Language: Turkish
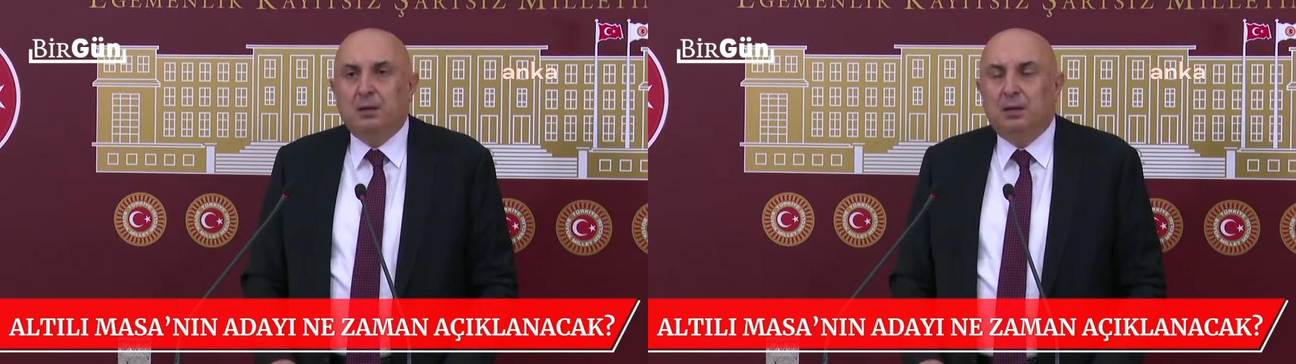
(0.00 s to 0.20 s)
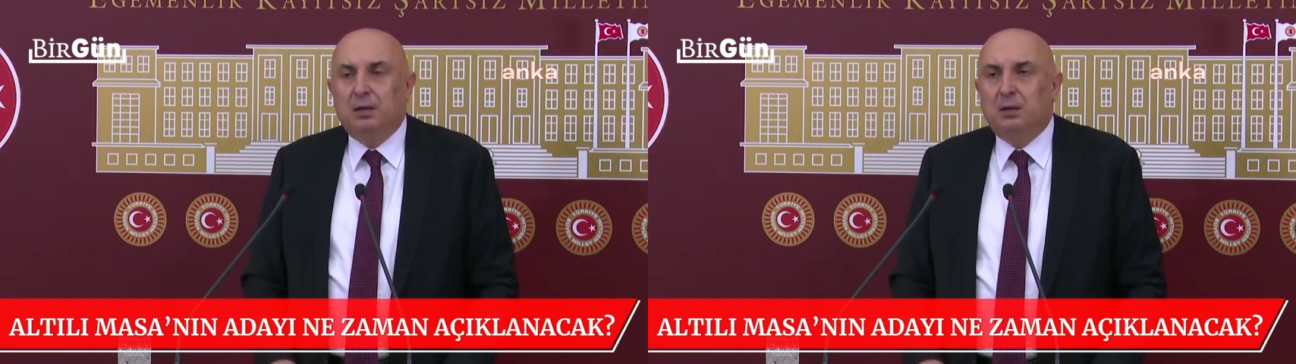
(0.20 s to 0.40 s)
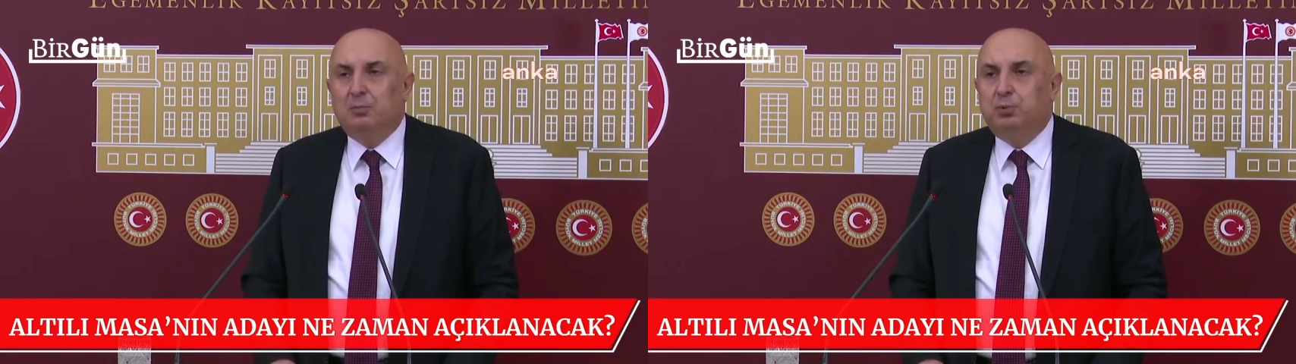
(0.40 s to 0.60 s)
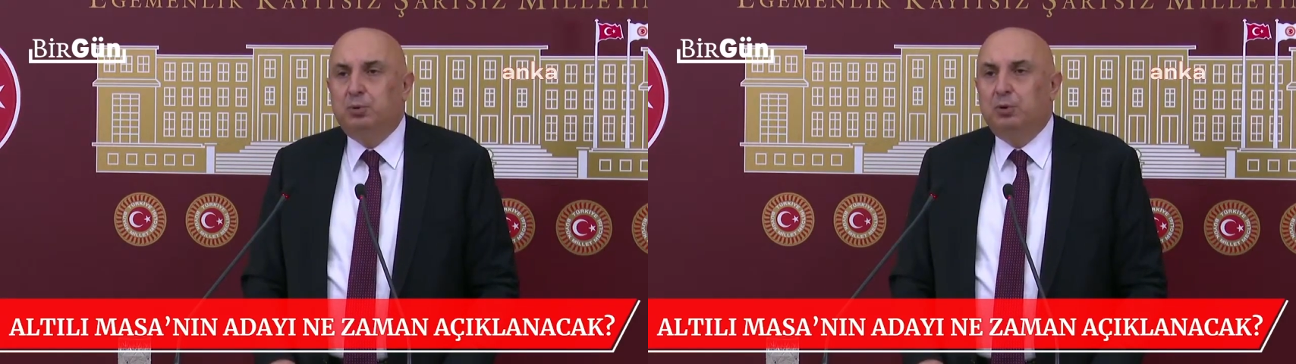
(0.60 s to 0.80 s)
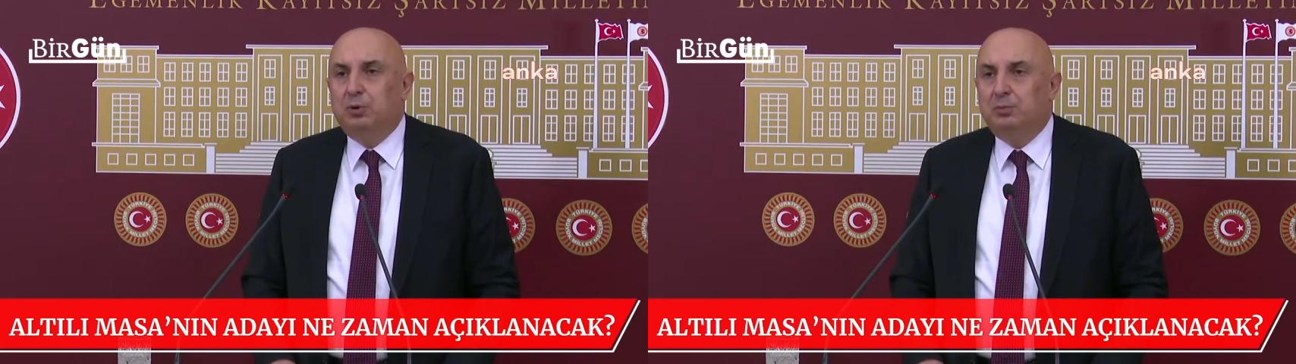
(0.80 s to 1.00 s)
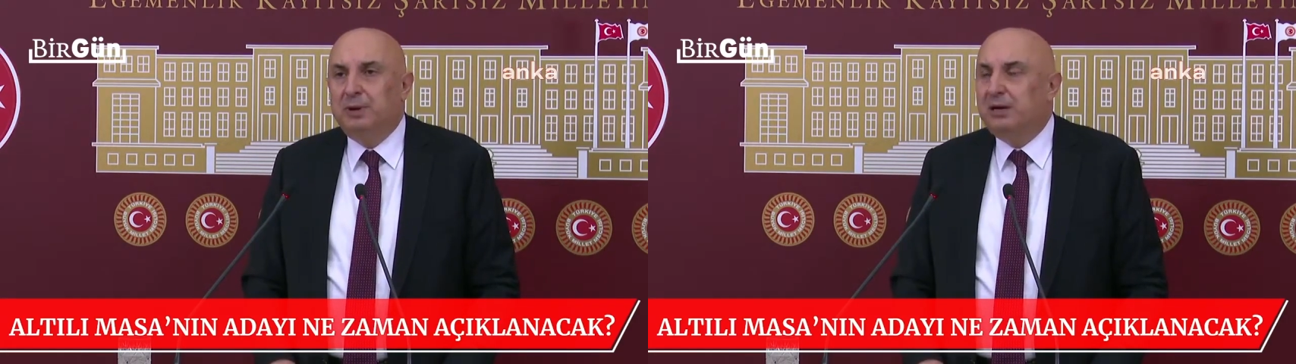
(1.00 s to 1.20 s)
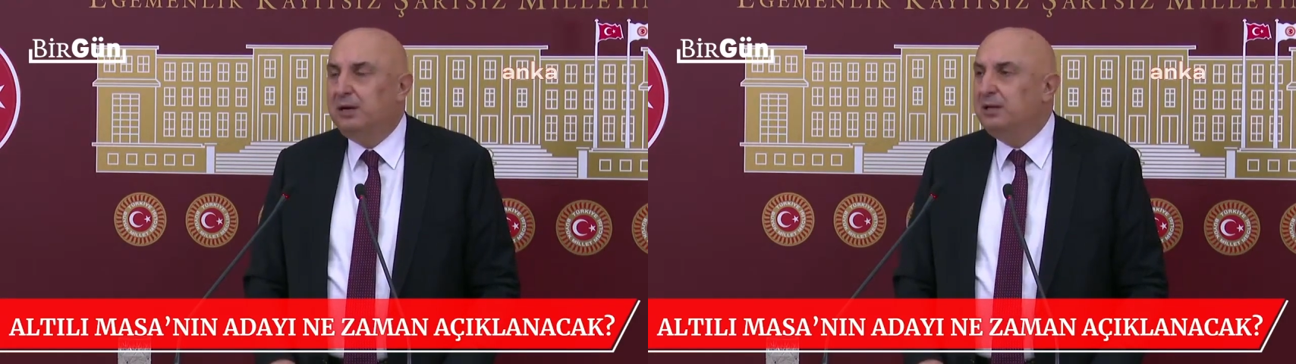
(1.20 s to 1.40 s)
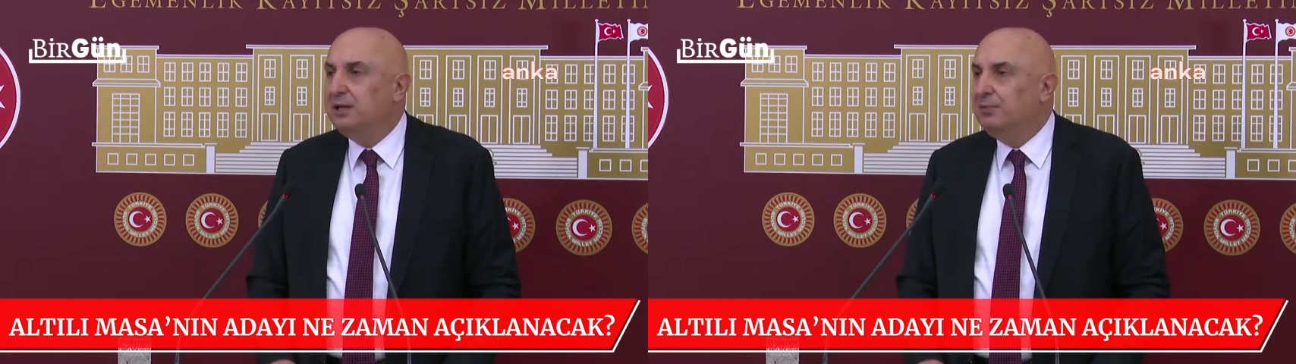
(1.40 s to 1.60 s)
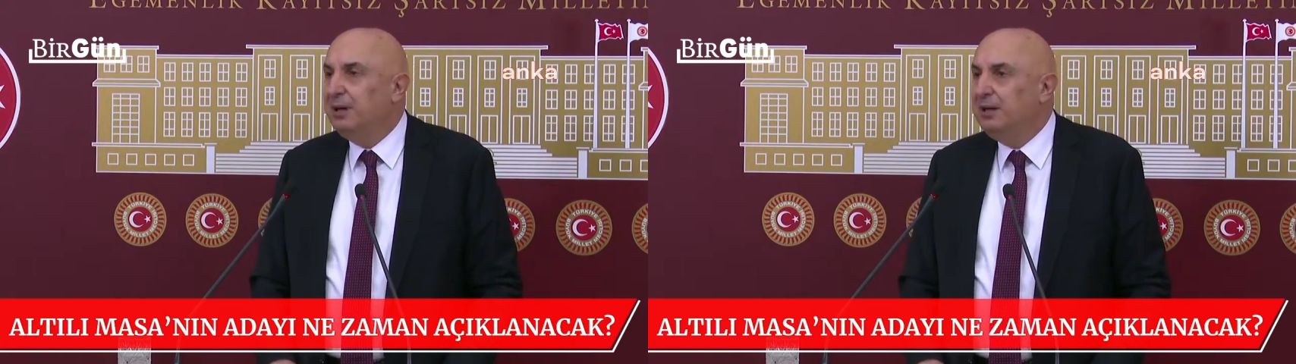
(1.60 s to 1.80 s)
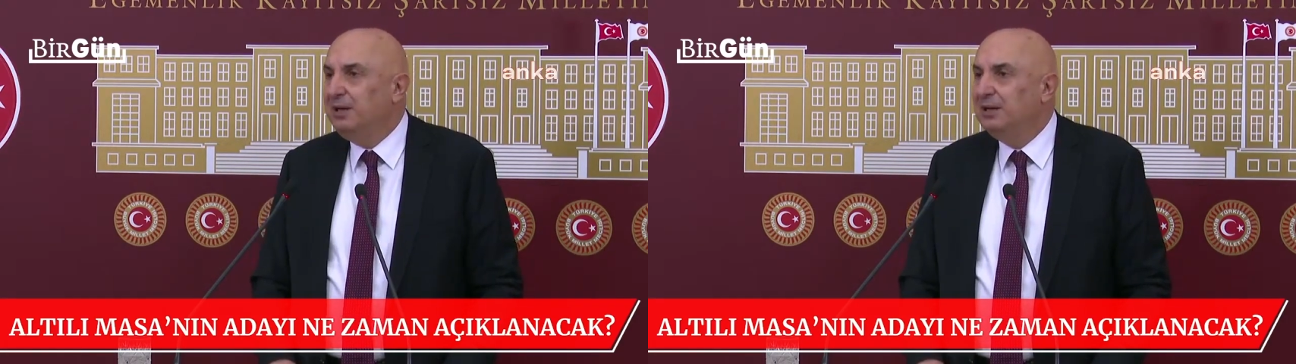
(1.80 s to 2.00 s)
e, bu
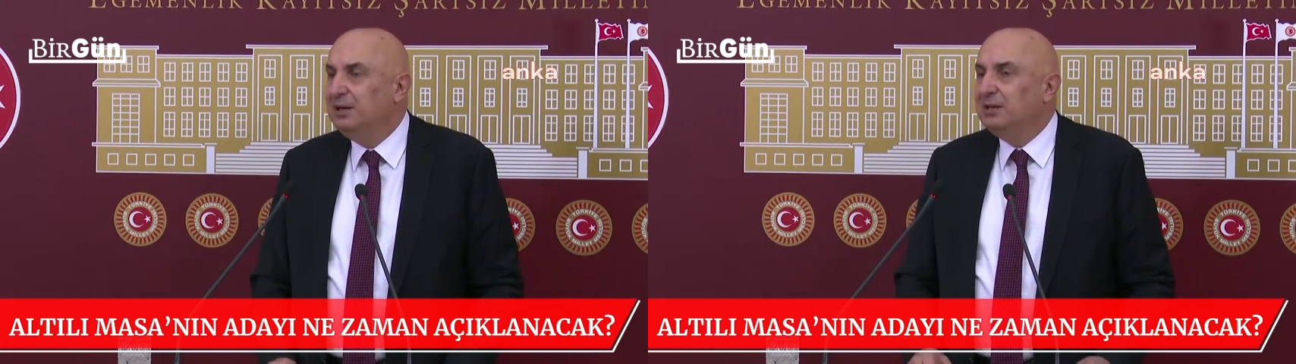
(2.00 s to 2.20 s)
mekanizmayı